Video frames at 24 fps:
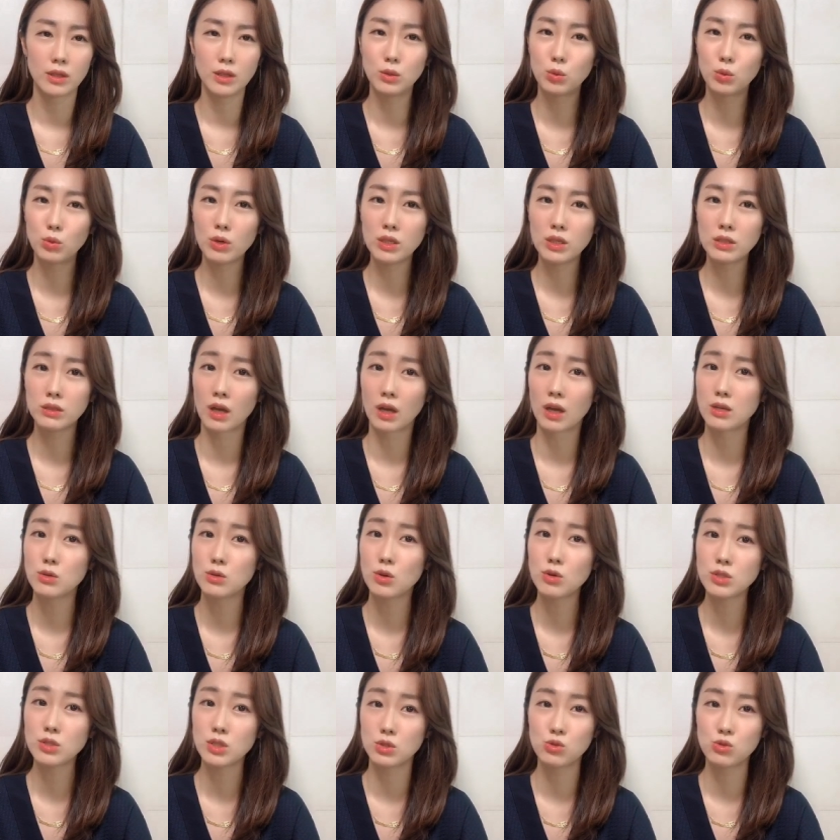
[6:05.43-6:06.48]
이 또한
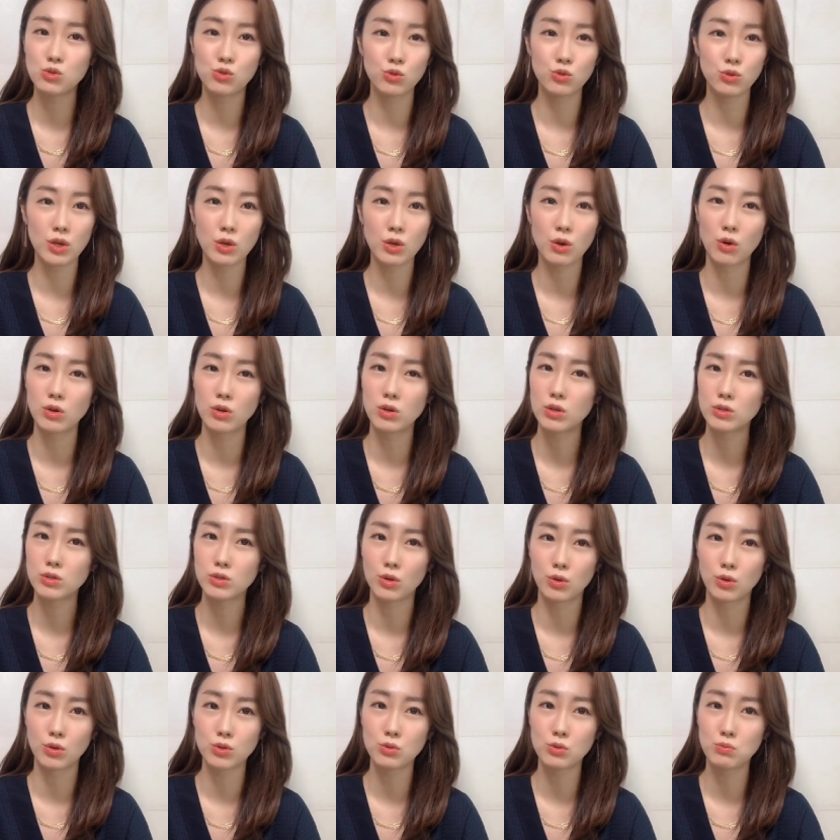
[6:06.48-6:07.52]
대선 이슈에
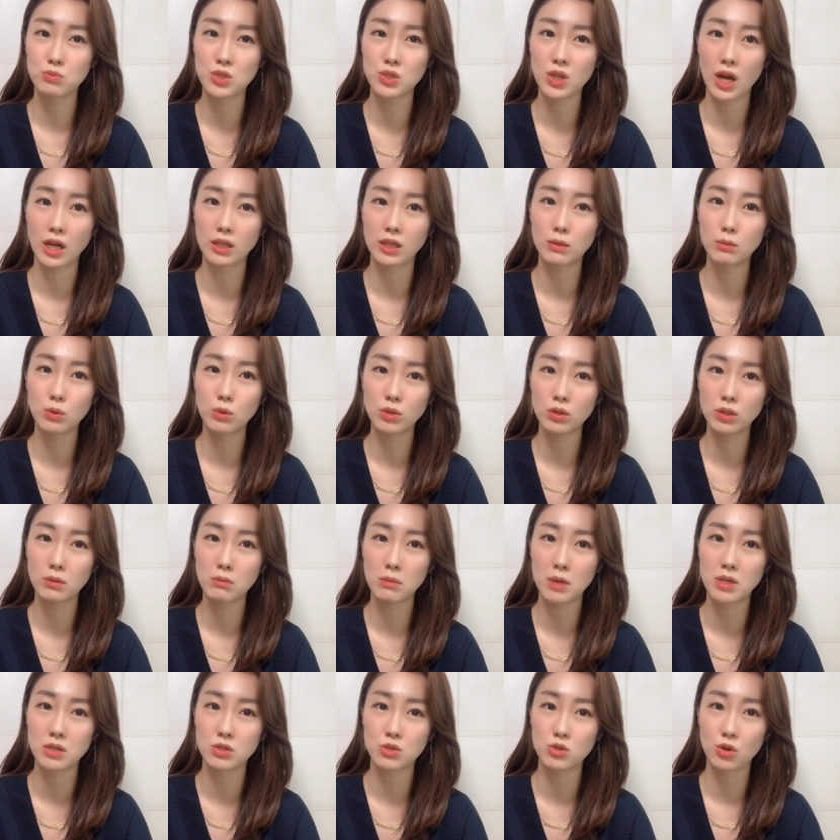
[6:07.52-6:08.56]
걸려서 쉽지 않아 보인단
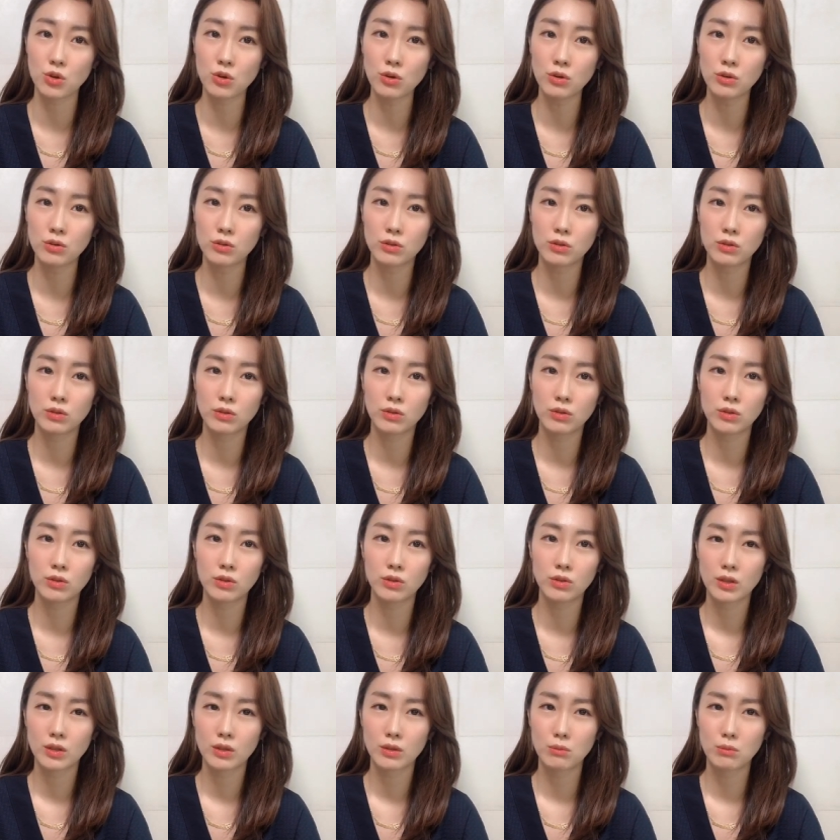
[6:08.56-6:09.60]
말이죠.
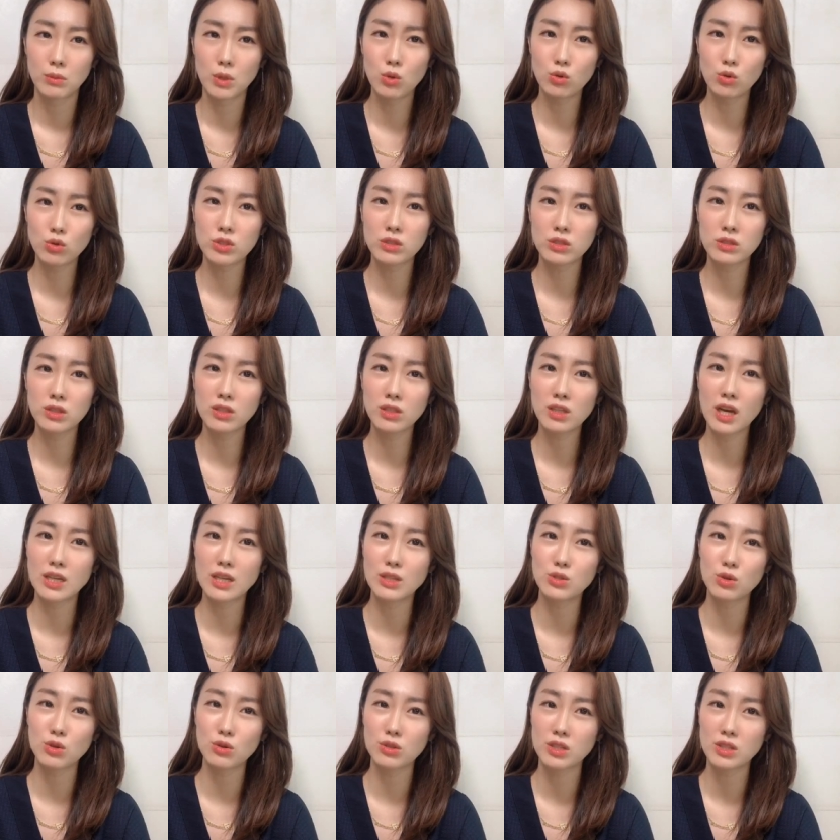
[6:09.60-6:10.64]
미국 시장이
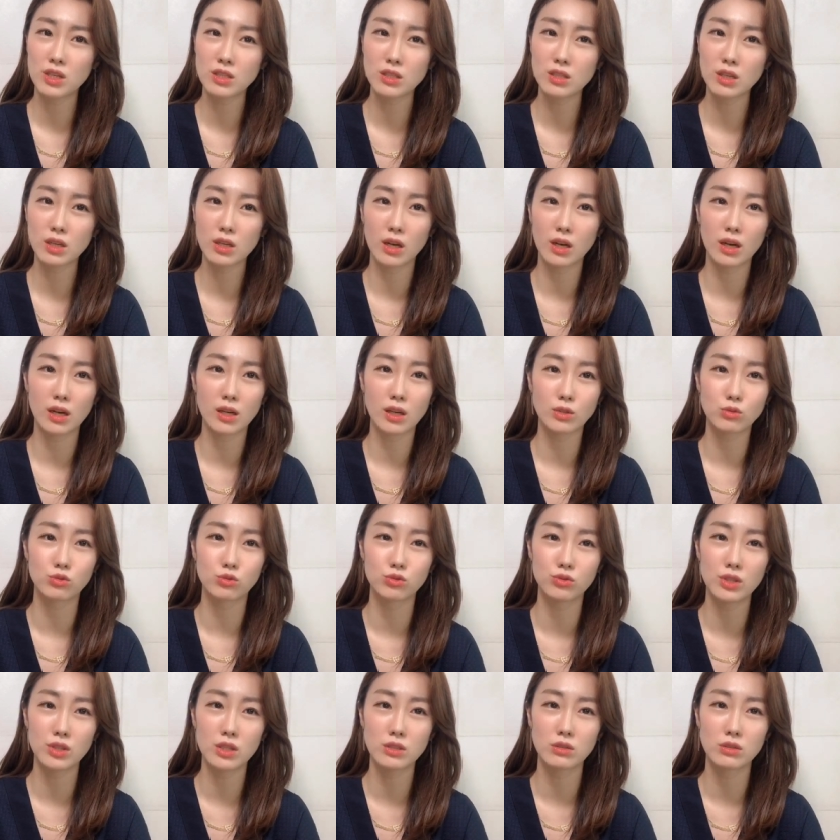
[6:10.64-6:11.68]
안정을 찾아야
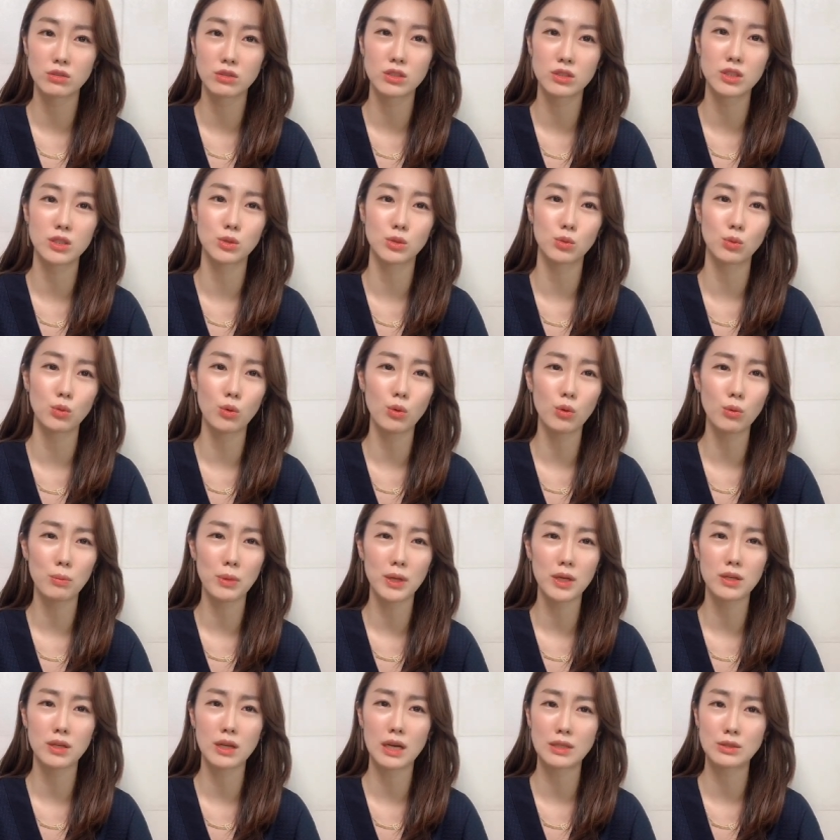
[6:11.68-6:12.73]
국내 증시도
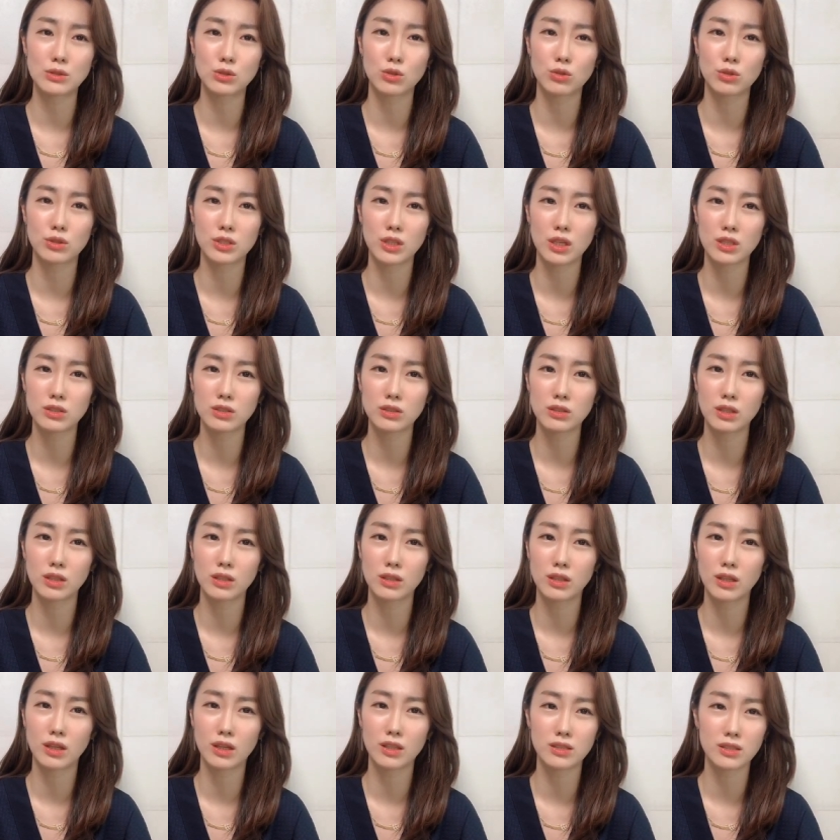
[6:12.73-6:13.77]
빨리 안정을 찾을
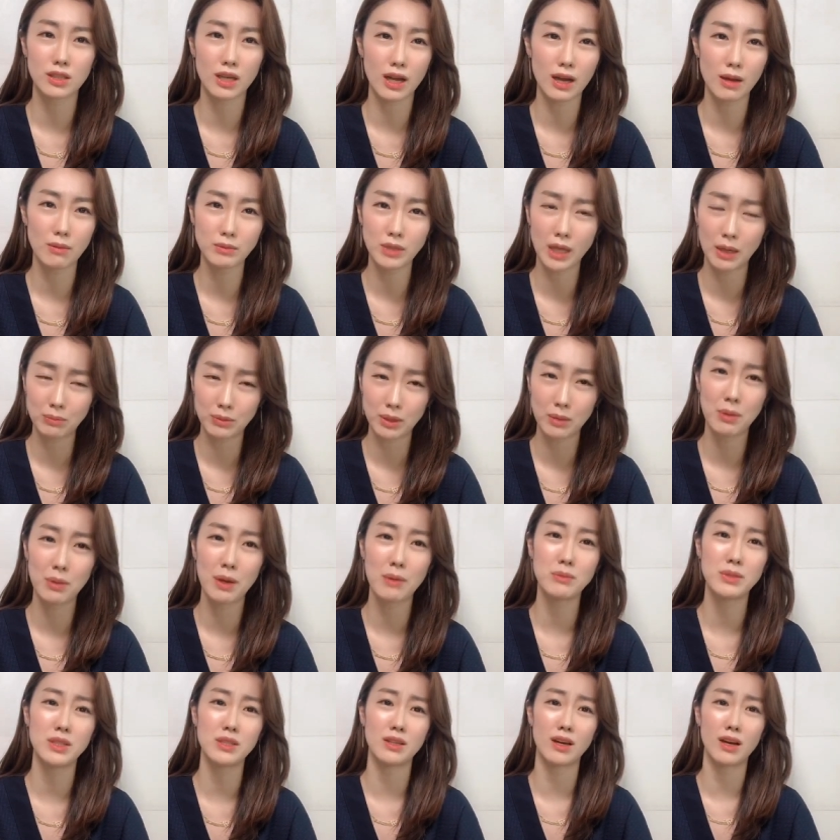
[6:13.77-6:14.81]
텐데 참
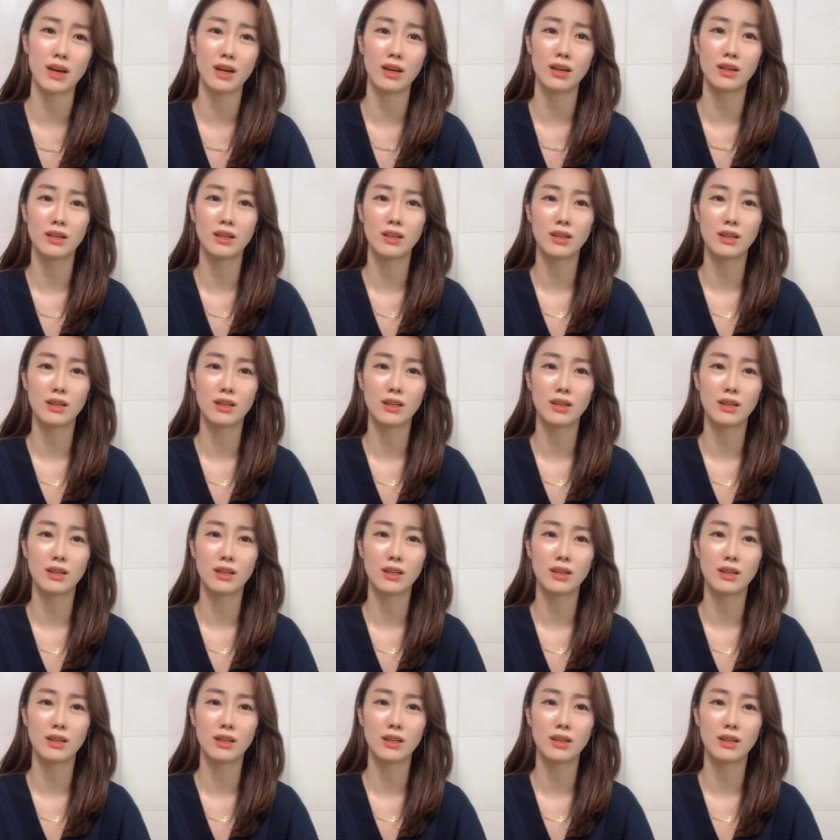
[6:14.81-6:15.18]
답답합니다.